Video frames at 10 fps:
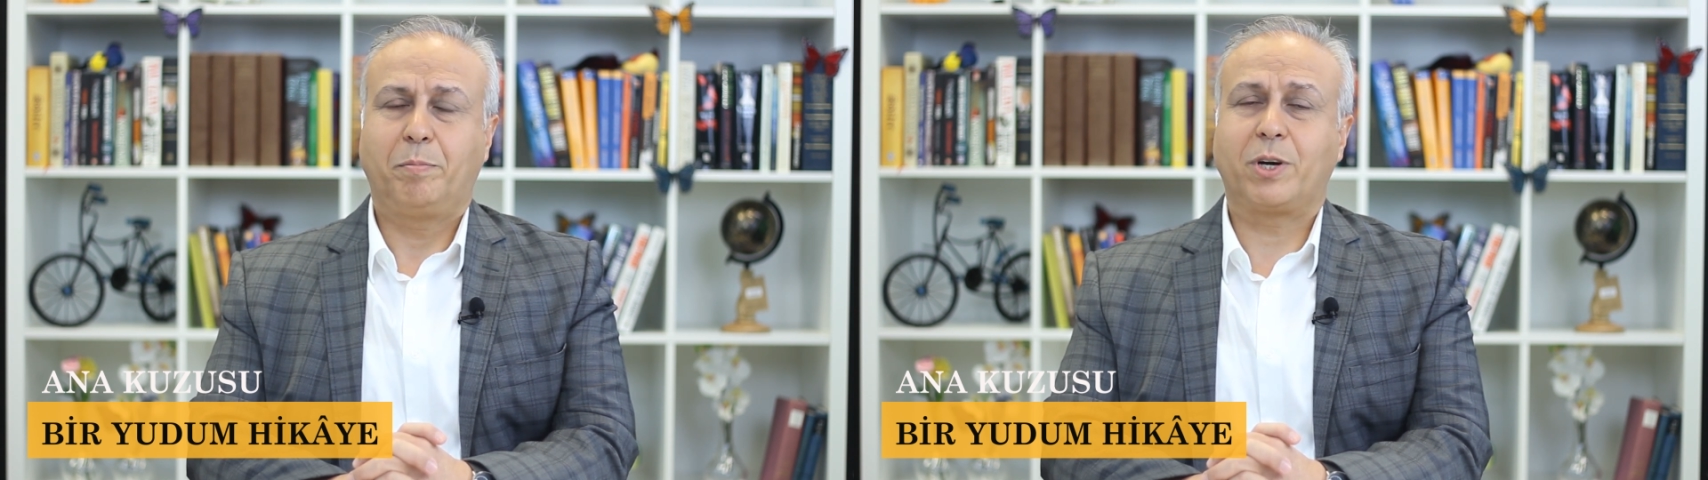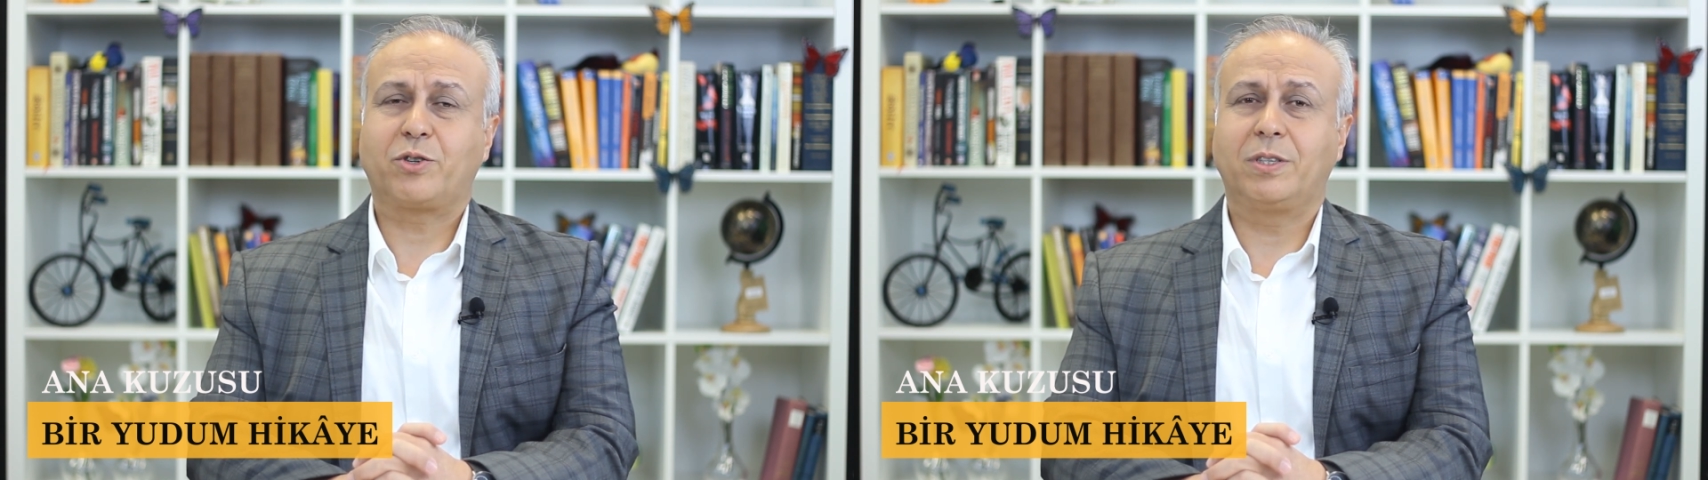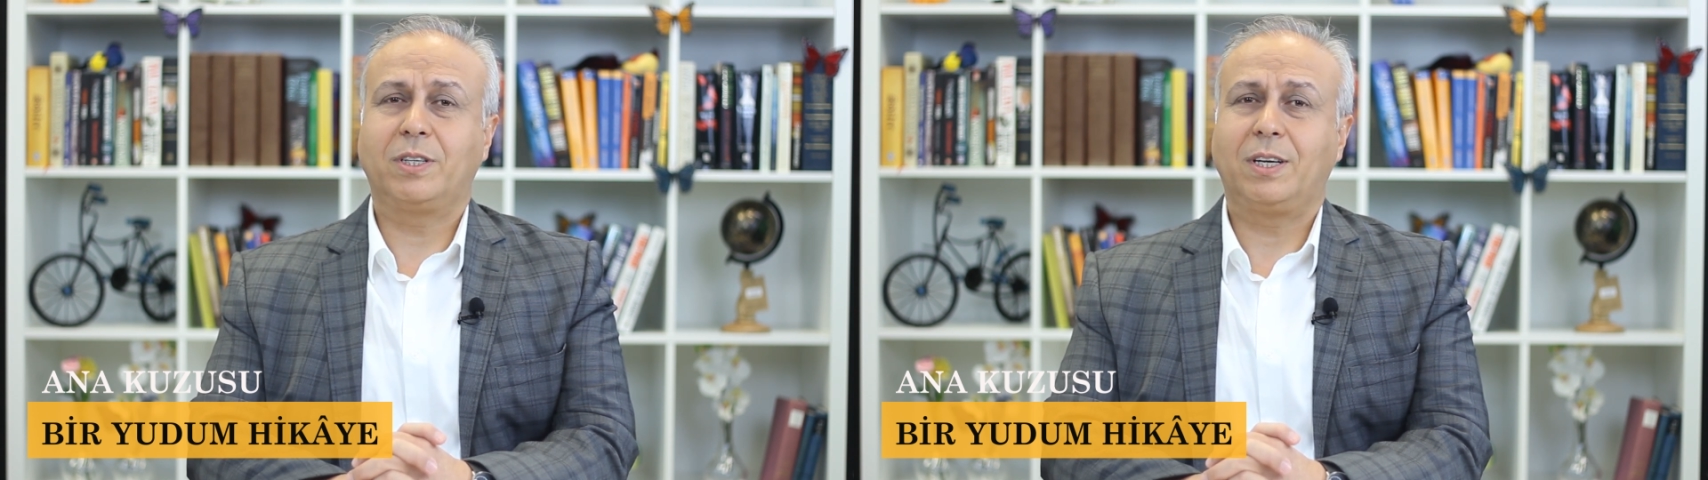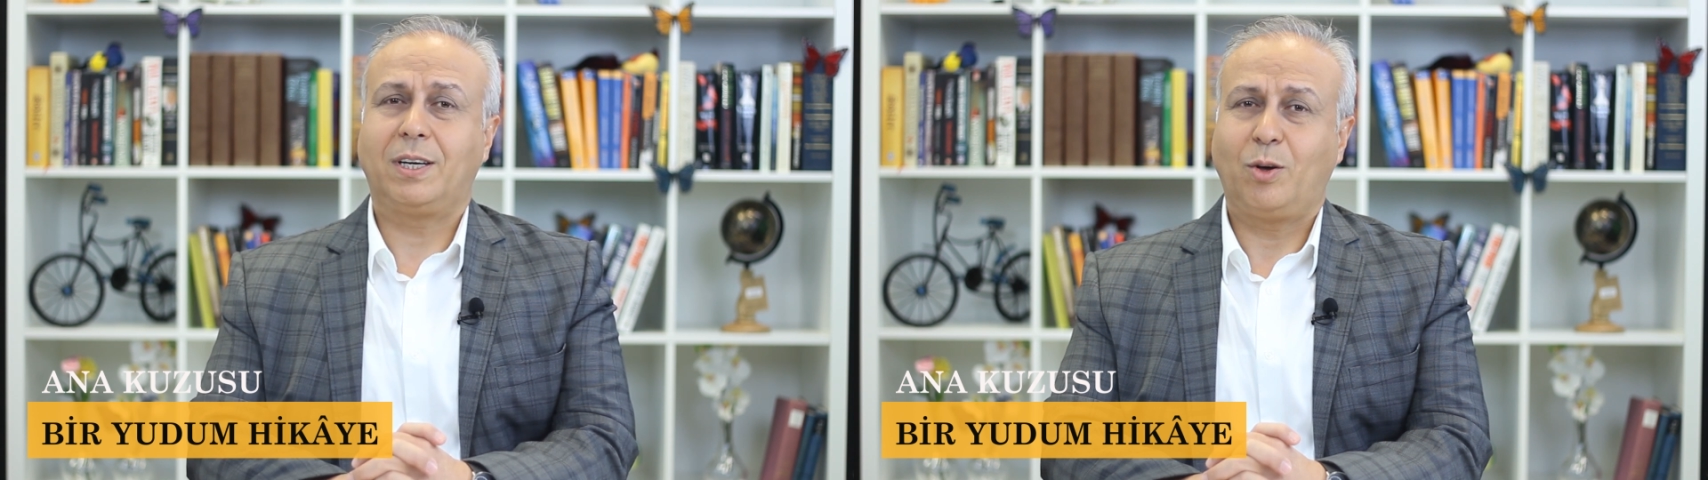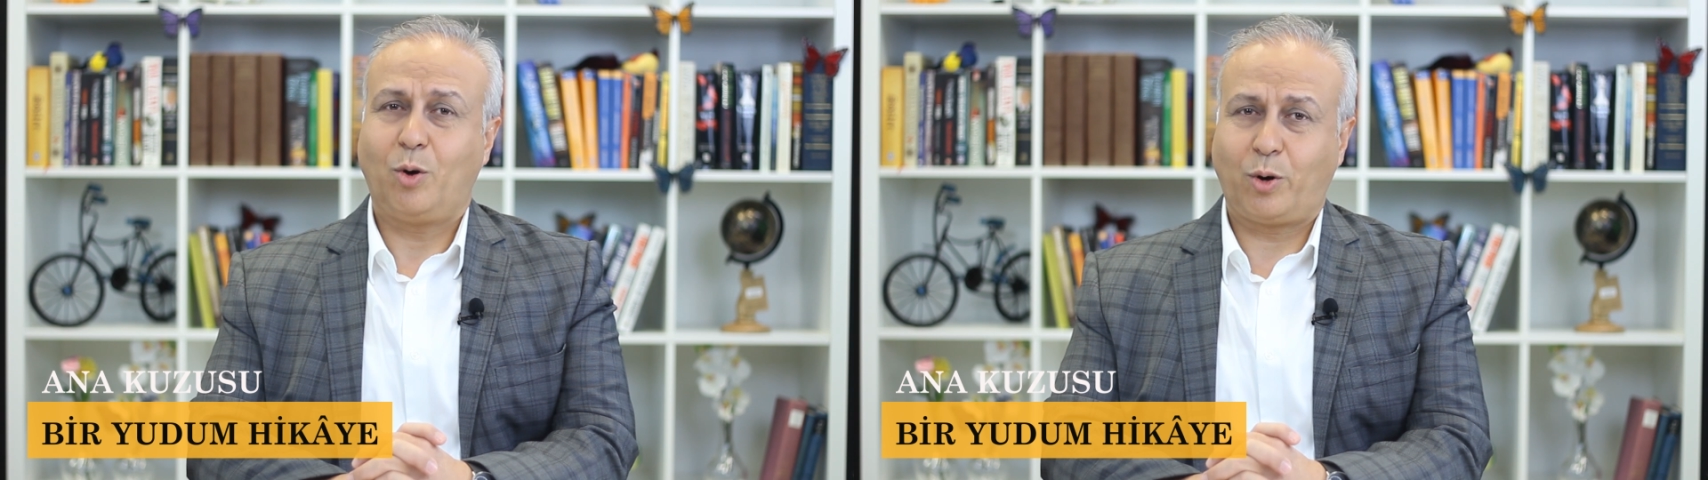Başını
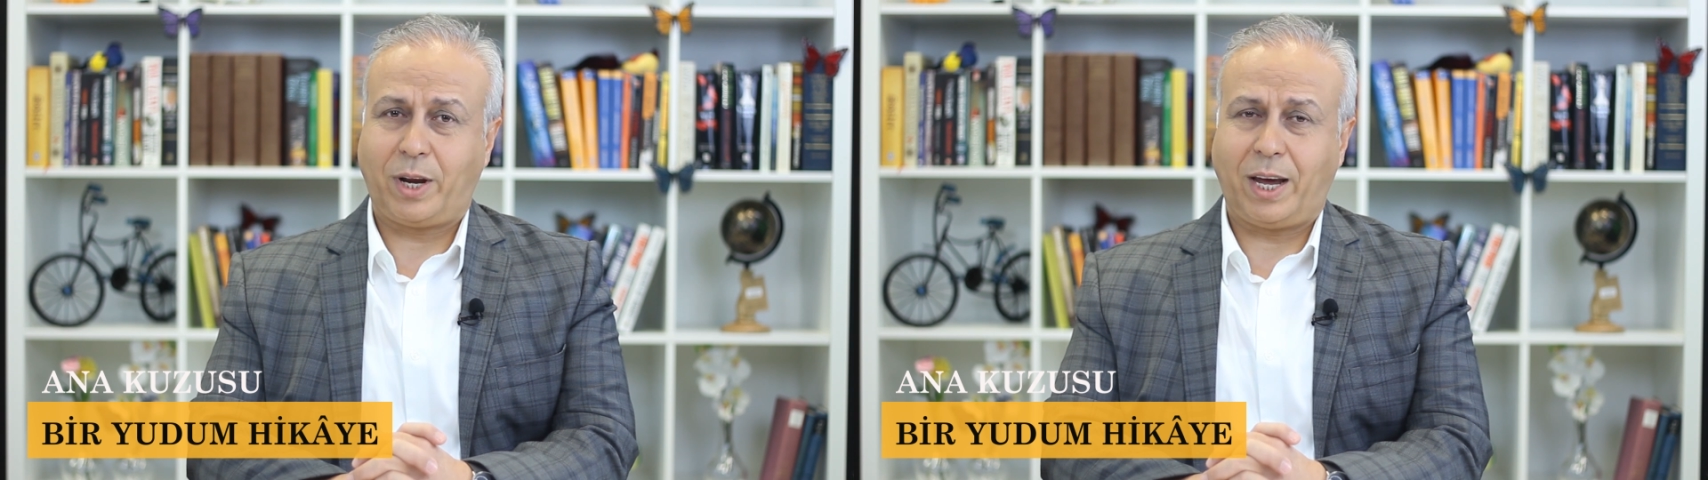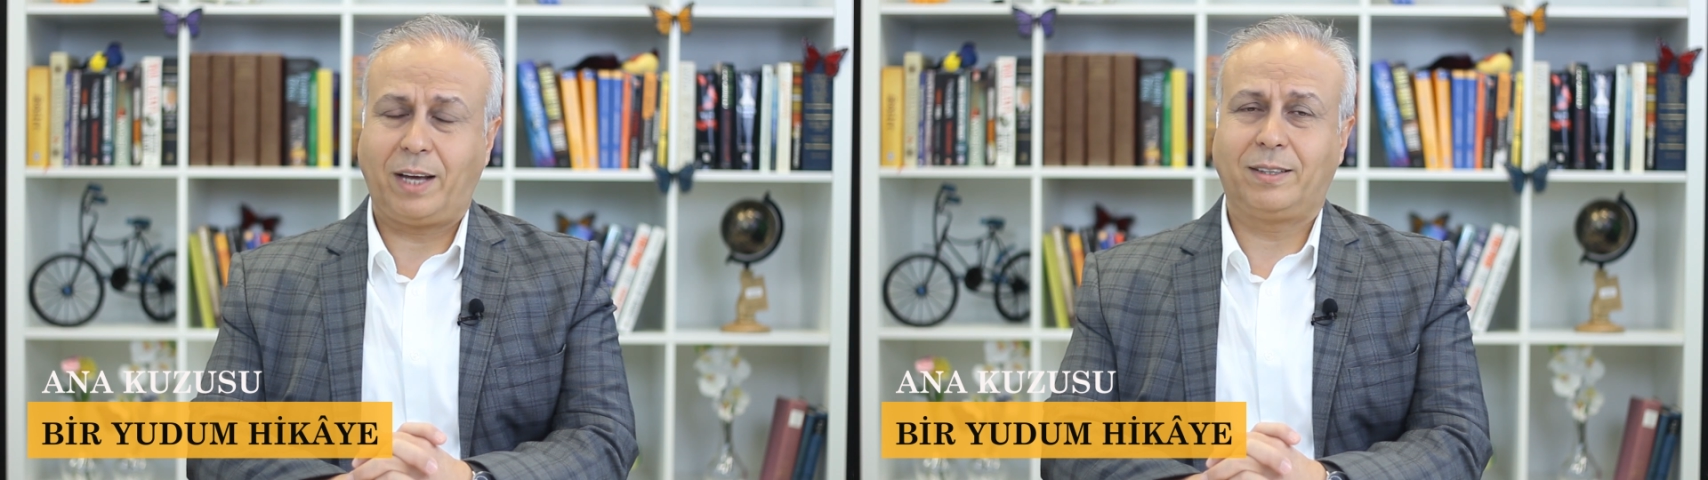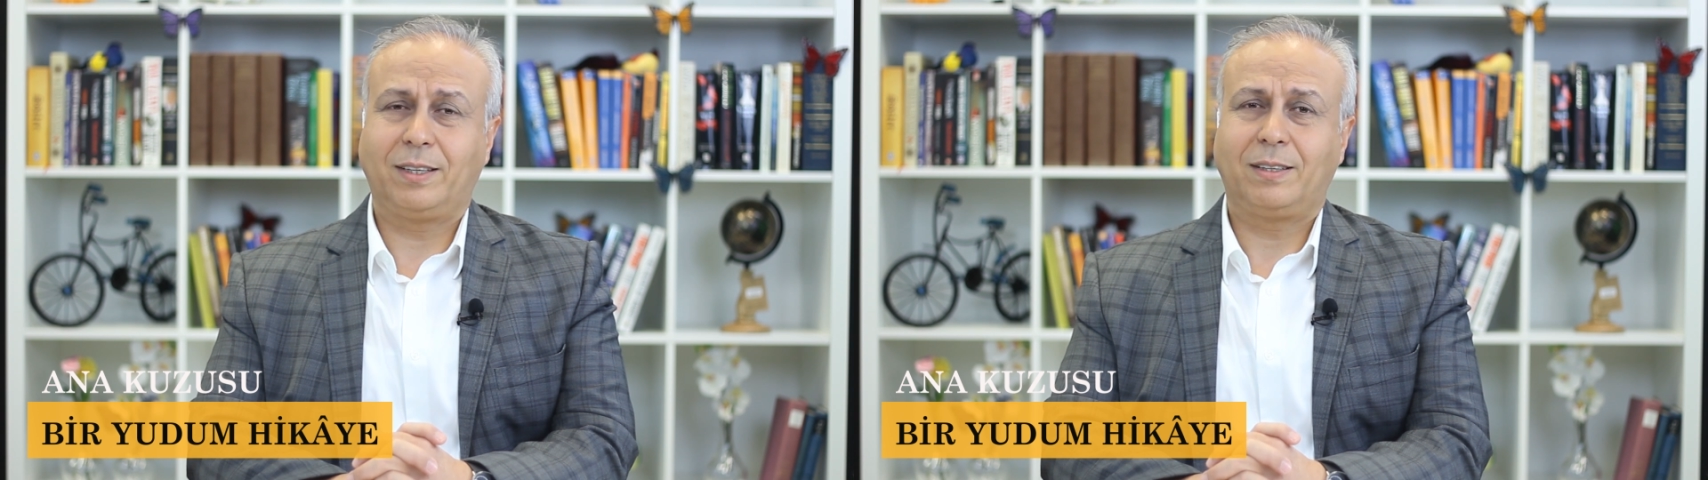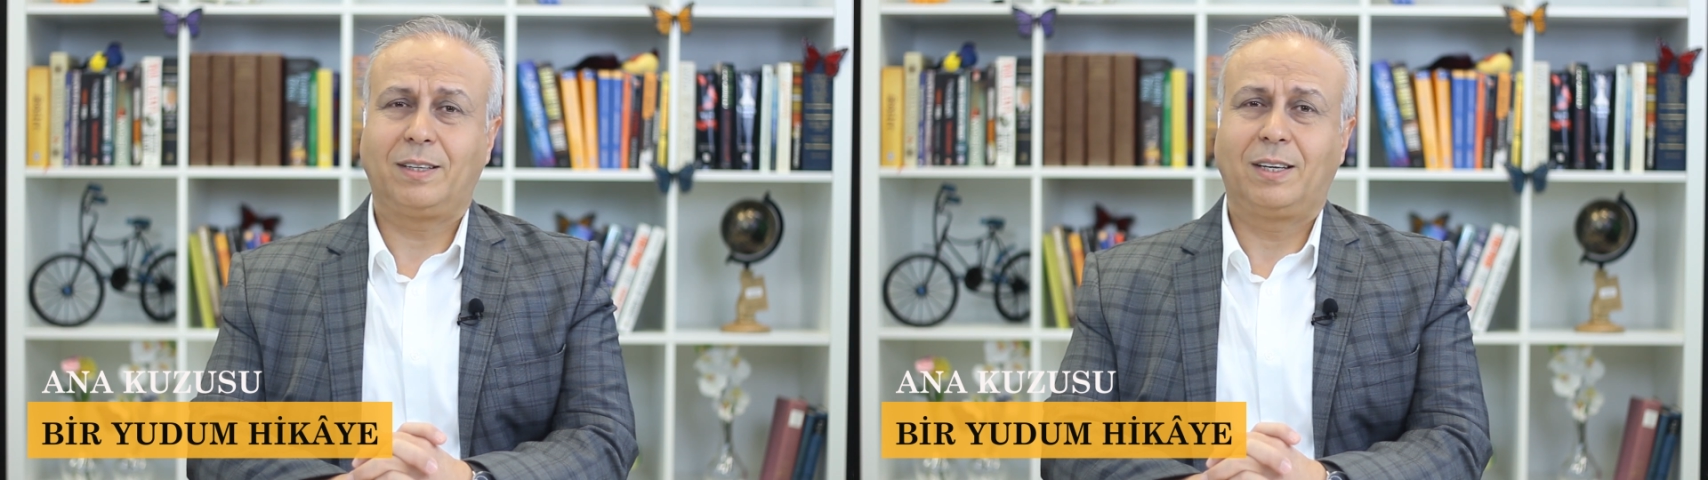öne eğdi.